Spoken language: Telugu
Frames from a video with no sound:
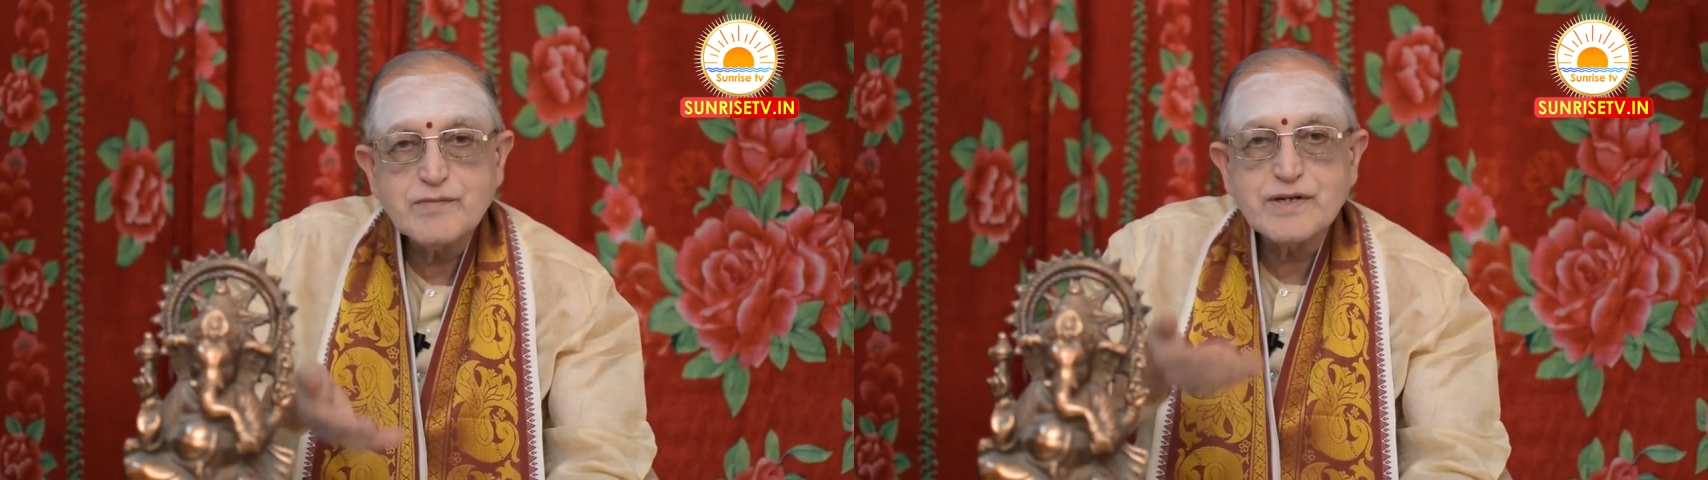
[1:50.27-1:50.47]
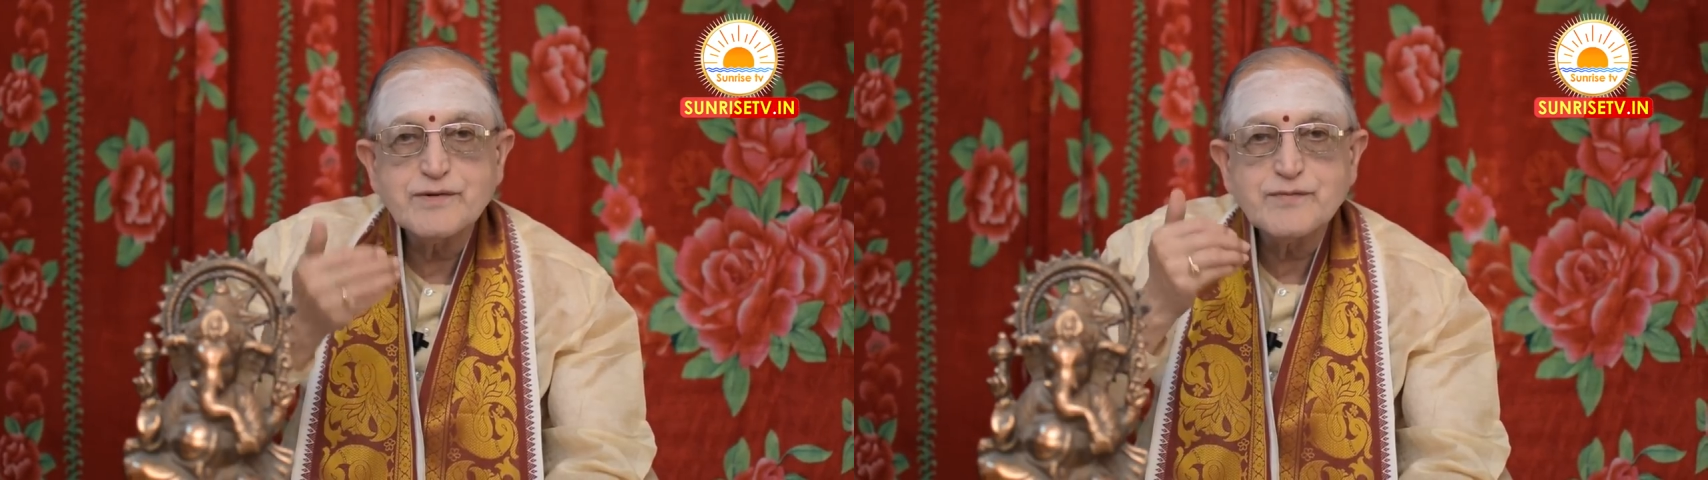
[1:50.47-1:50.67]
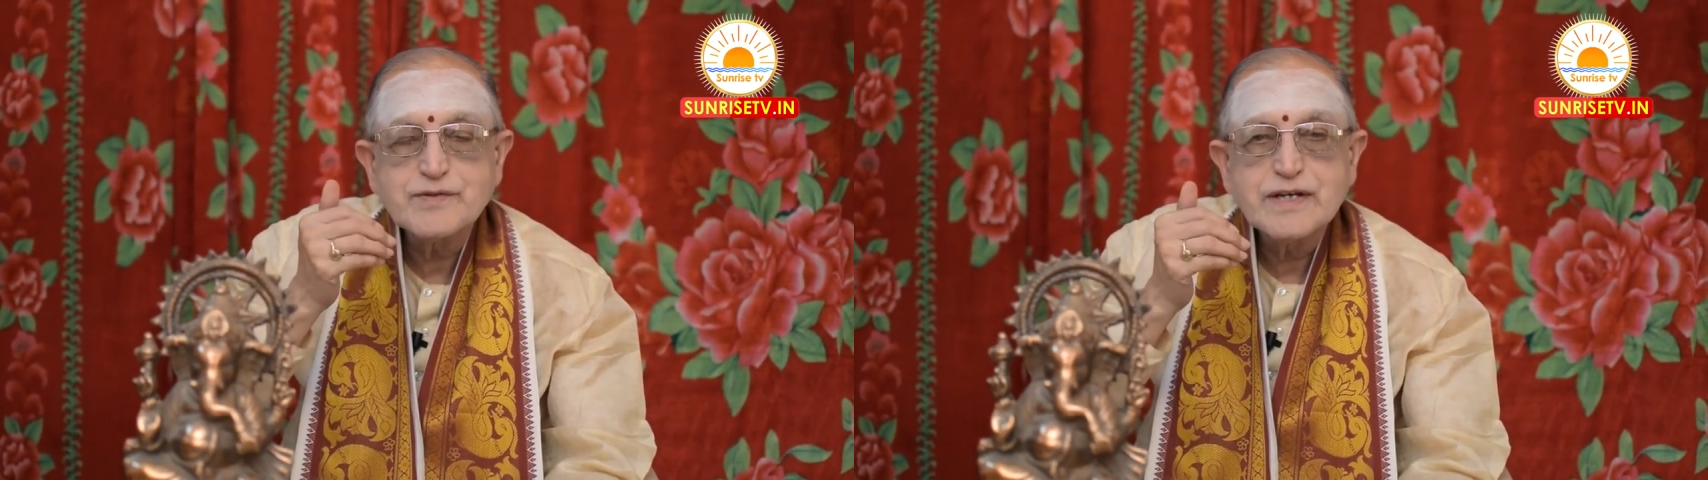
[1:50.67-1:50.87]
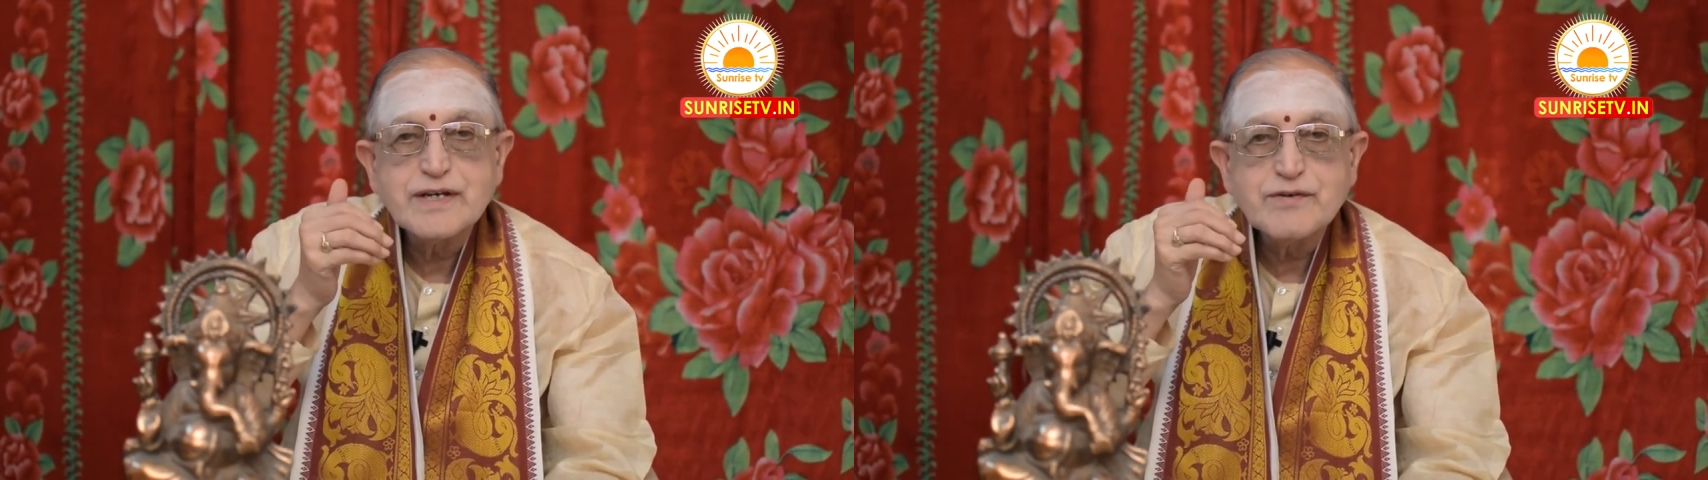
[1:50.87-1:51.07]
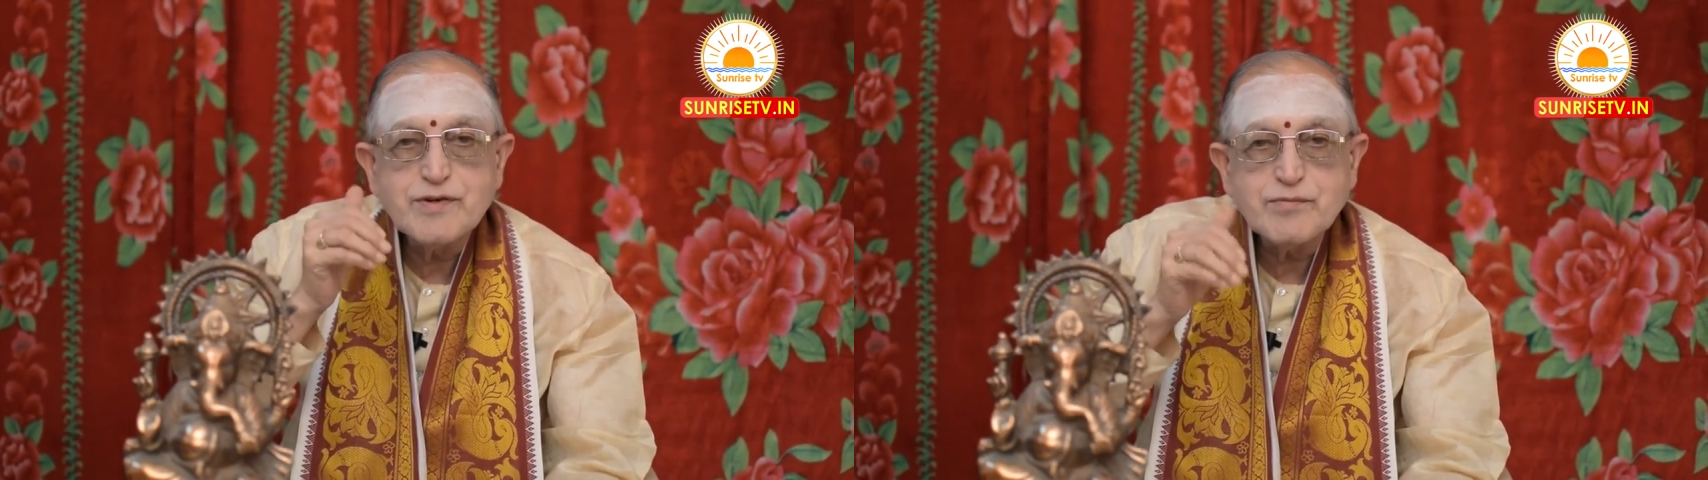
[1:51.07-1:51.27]
మనం
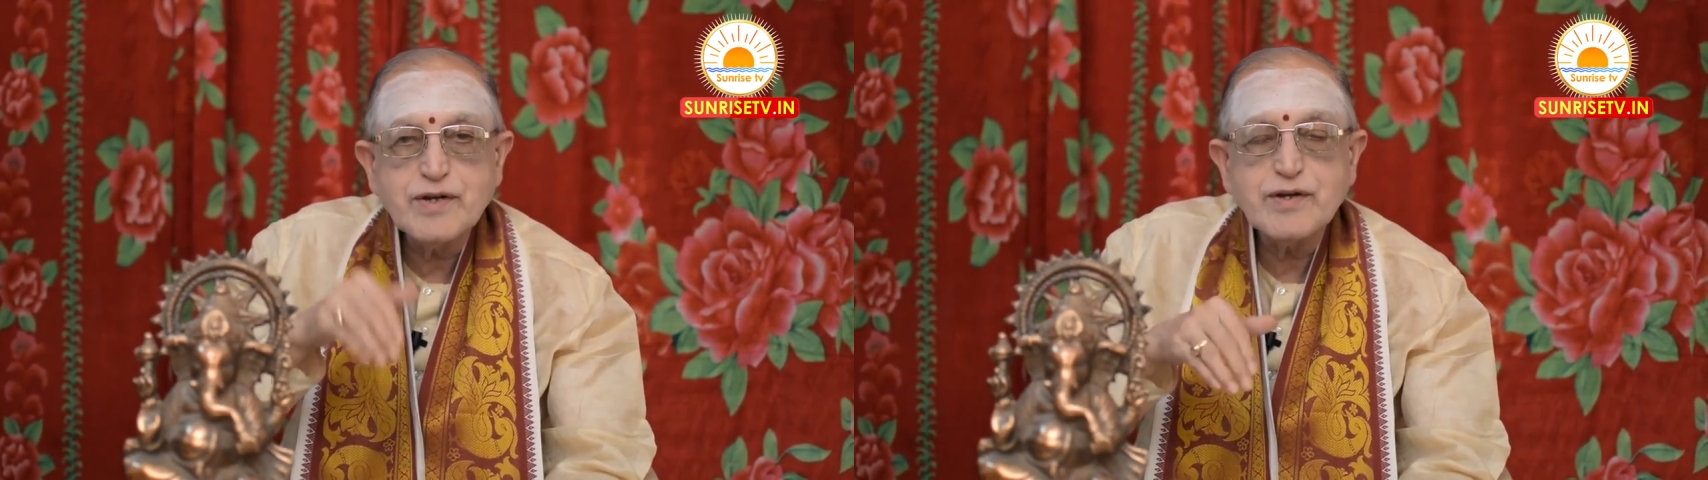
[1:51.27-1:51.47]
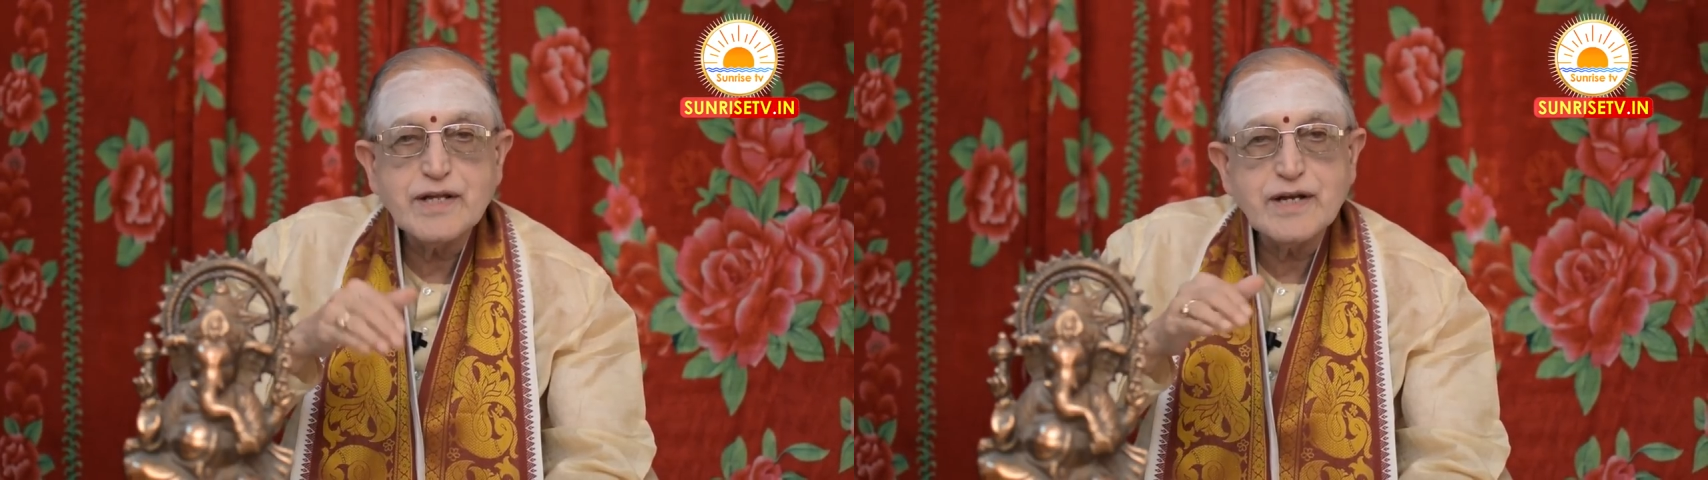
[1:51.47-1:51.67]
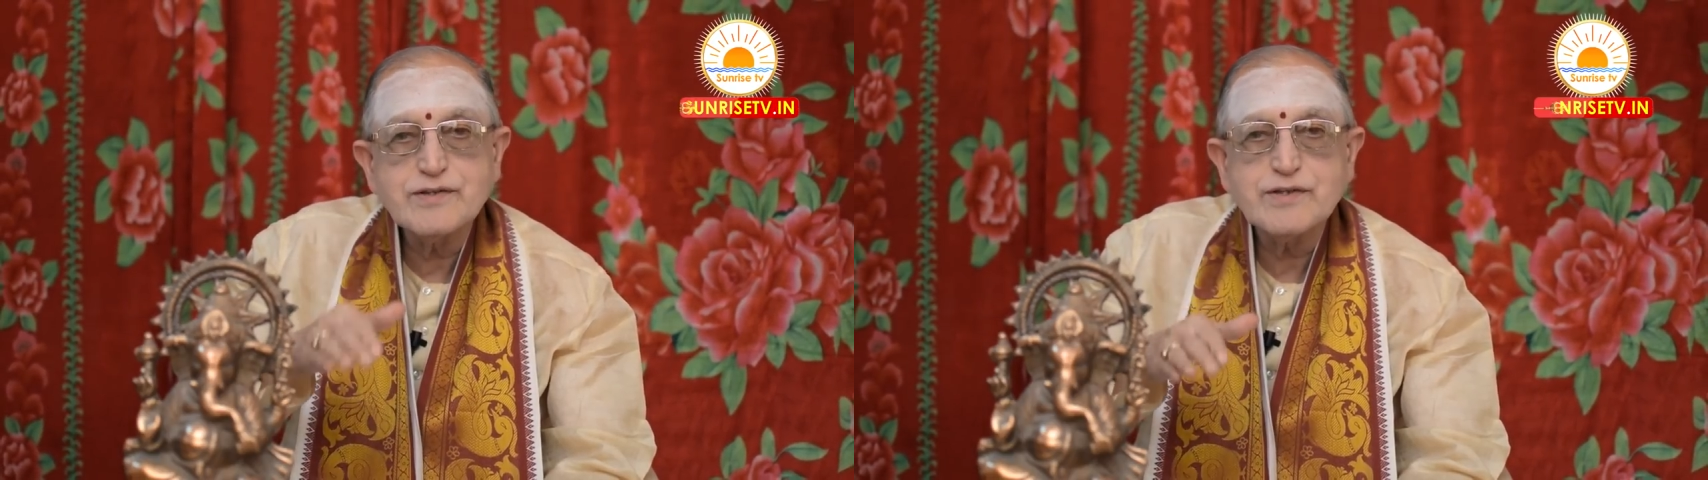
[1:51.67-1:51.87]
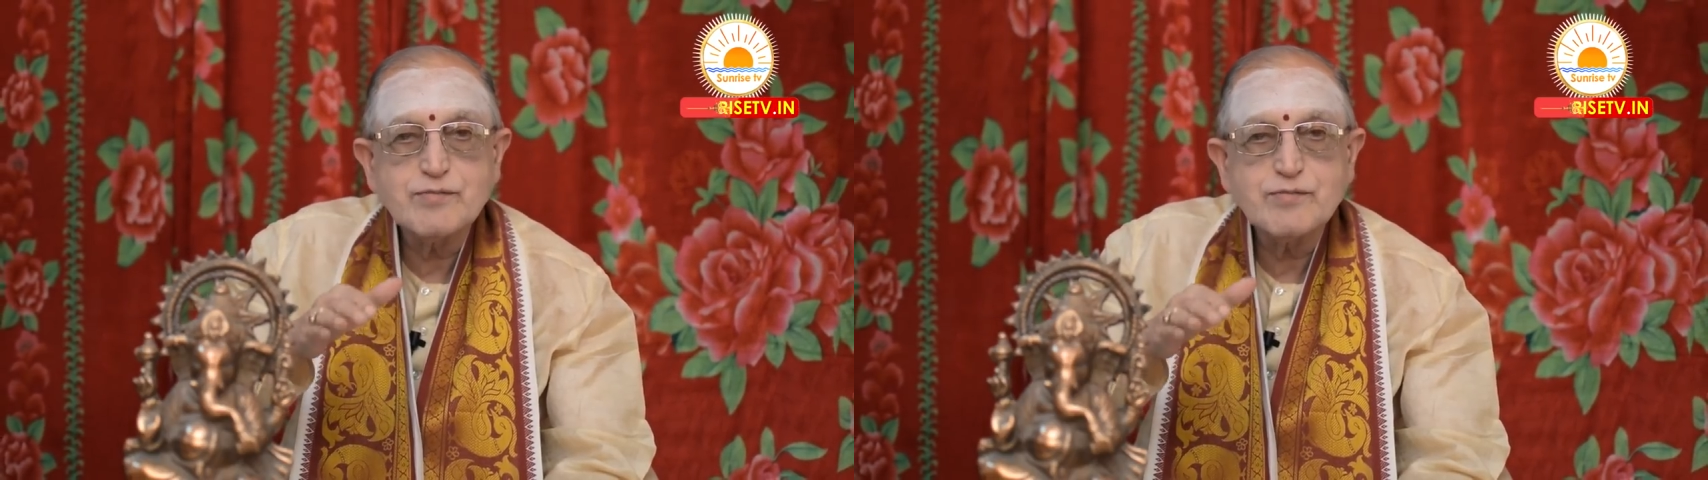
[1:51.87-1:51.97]
ఫిబ్రవరి నెలలో